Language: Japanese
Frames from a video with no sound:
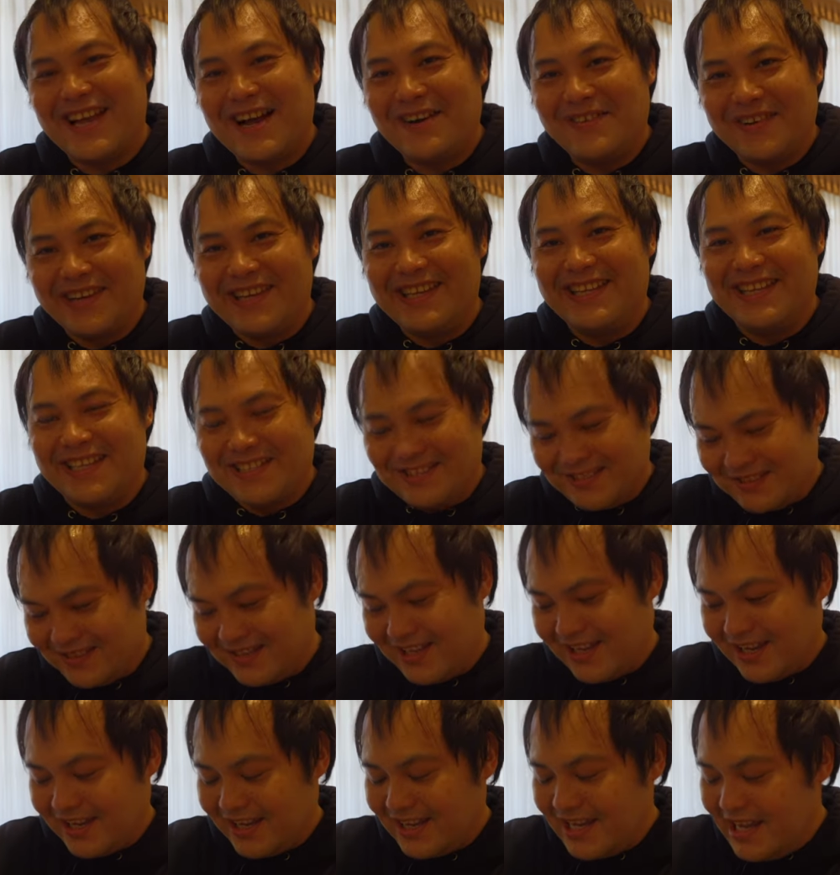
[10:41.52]
可愛いんですよ
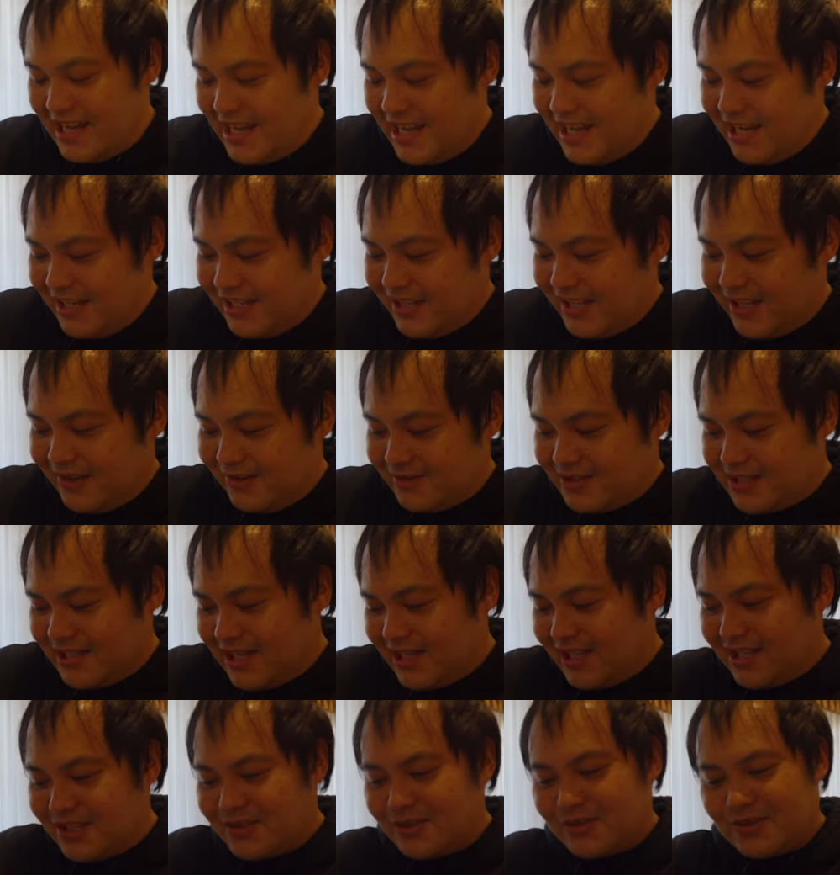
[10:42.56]
ね。で、こち
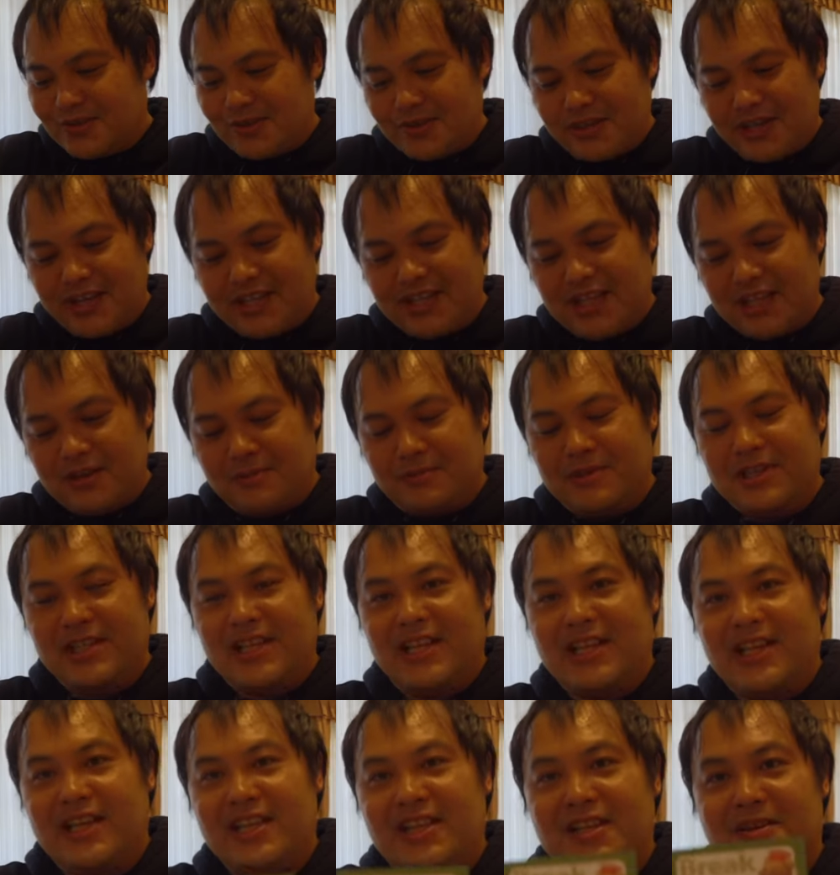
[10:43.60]
らね、朝食券などもい
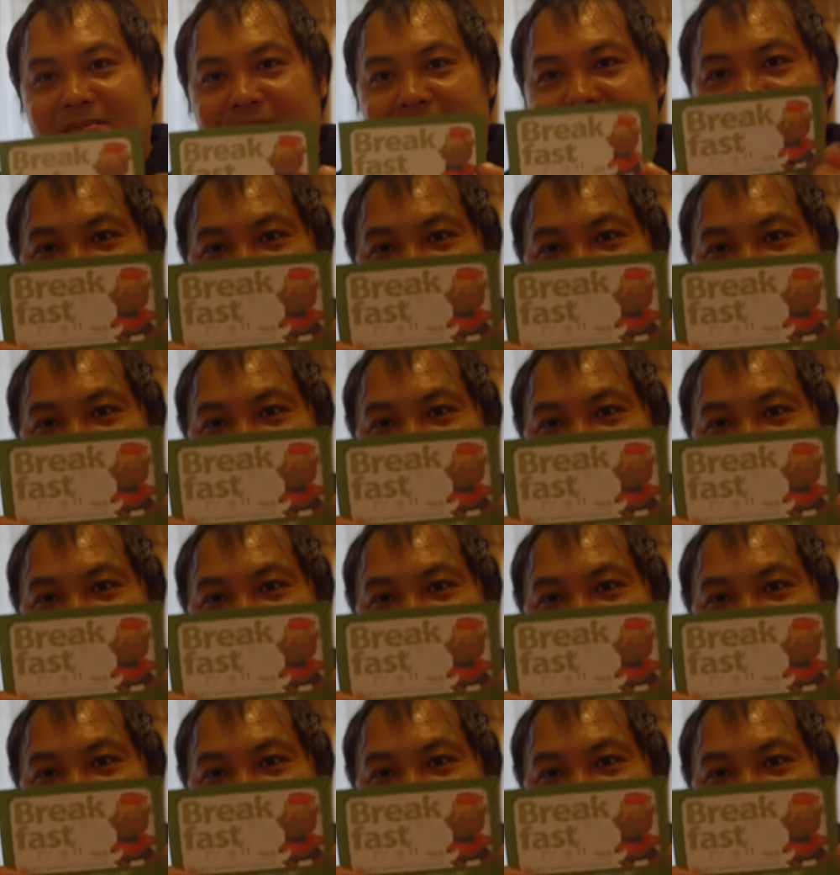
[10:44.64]
ただいてま